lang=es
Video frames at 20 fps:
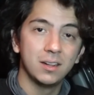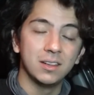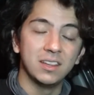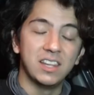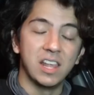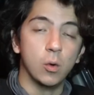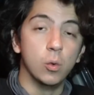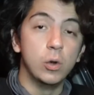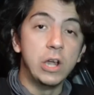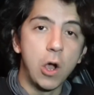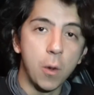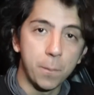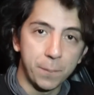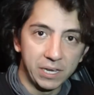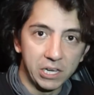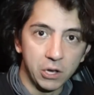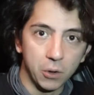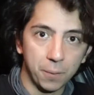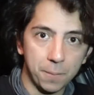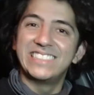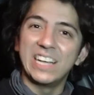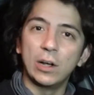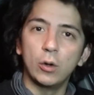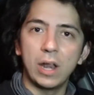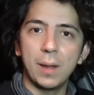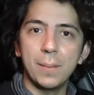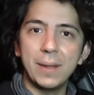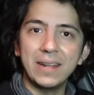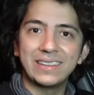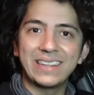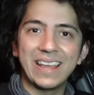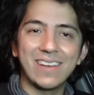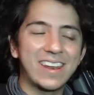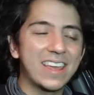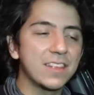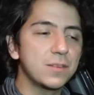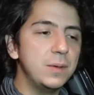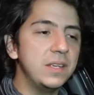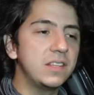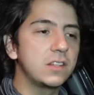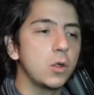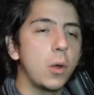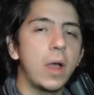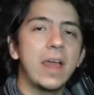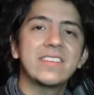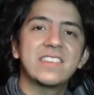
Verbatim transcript: de una opinión. Seguramente habrás visto a